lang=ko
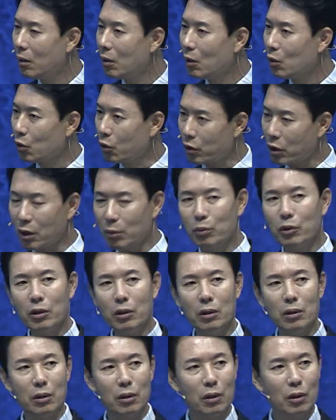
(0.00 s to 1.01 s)
저
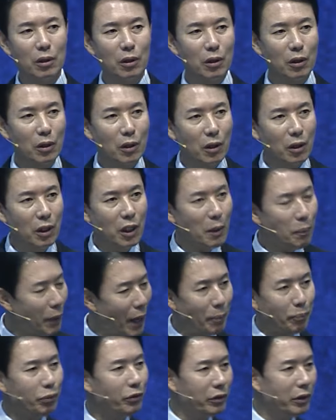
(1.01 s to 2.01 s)
사람들 이
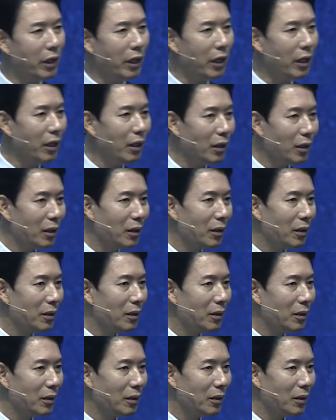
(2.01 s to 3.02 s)
바쁜데
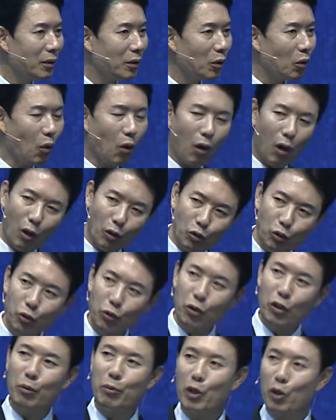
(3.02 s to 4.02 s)
꼭
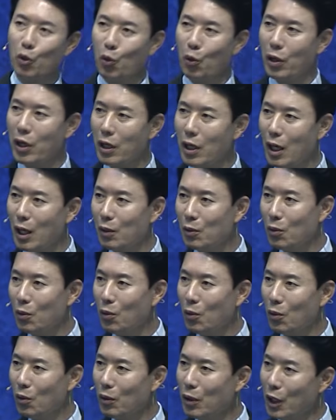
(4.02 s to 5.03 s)
주일이면 교회
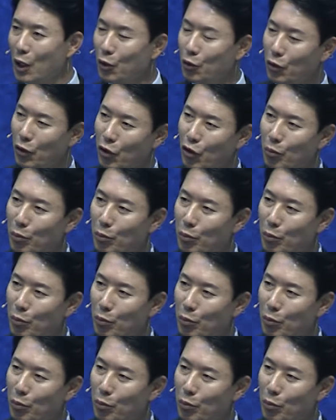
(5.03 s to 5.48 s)
가고 일주일에도